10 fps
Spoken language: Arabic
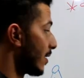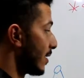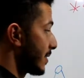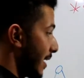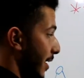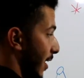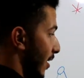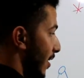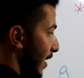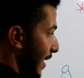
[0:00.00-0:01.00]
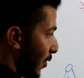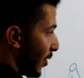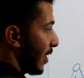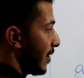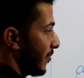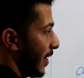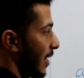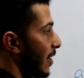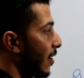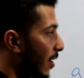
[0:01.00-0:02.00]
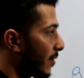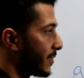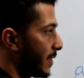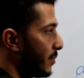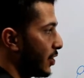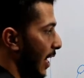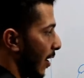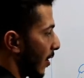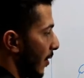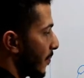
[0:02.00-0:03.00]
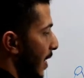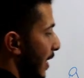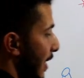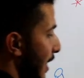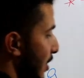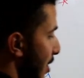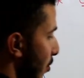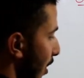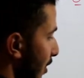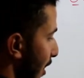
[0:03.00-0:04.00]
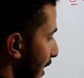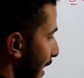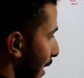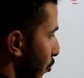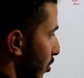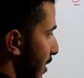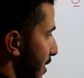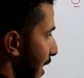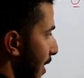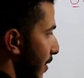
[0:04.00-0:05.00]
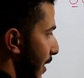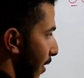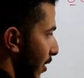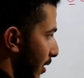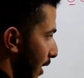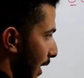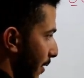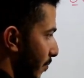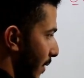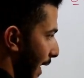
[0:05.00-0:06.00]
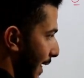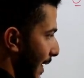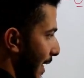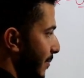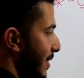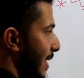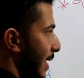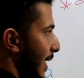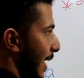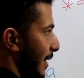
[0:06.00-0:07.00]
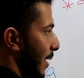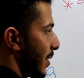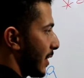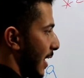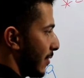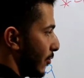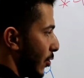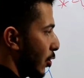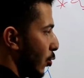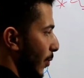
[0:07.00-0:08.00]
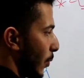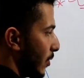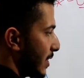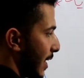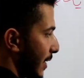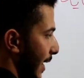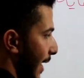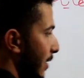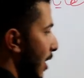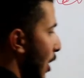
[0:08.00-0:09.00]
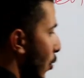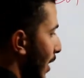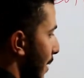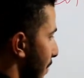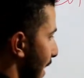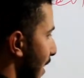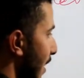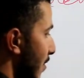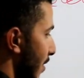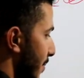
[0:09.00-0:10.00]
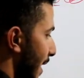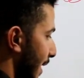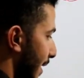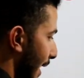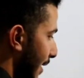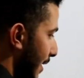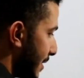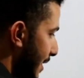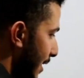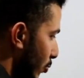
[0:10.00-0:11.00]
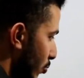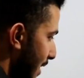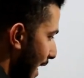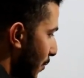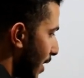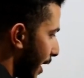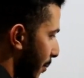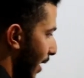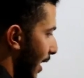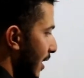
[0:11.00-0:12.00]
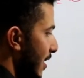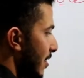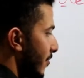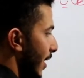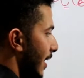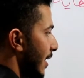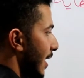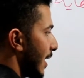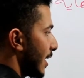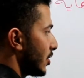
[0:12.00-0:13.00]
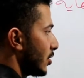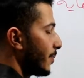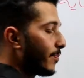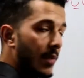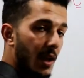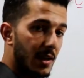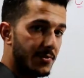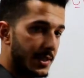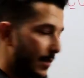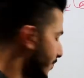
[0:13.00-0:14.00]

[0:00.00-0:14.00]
صحيح اللي هون اللي في عندنا قفزه مش حلقه ليش لانه الاقتران كان متصل انقطع حكينا يا بينزل لتحت يا بيطلع لفوق هو هون نزل لتحت وكمل فبنحكي عند س تساوي 4 في عندها ايش قفزه